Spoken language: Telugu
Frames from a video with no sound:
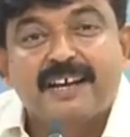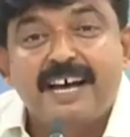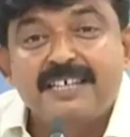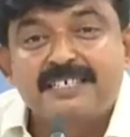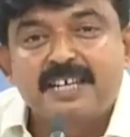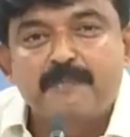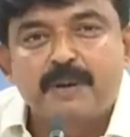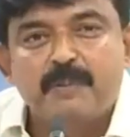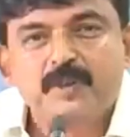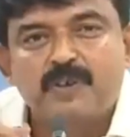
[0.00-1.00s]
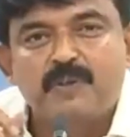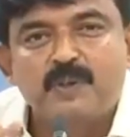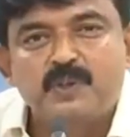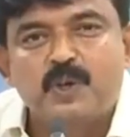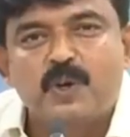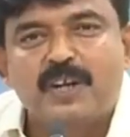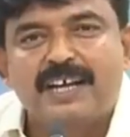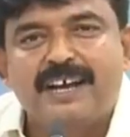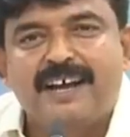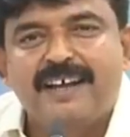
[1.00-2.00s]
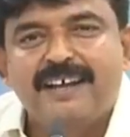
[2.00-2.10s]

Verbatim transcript: రాష్ట్ర ప్రభుత్వ ఉద్యోగులుగా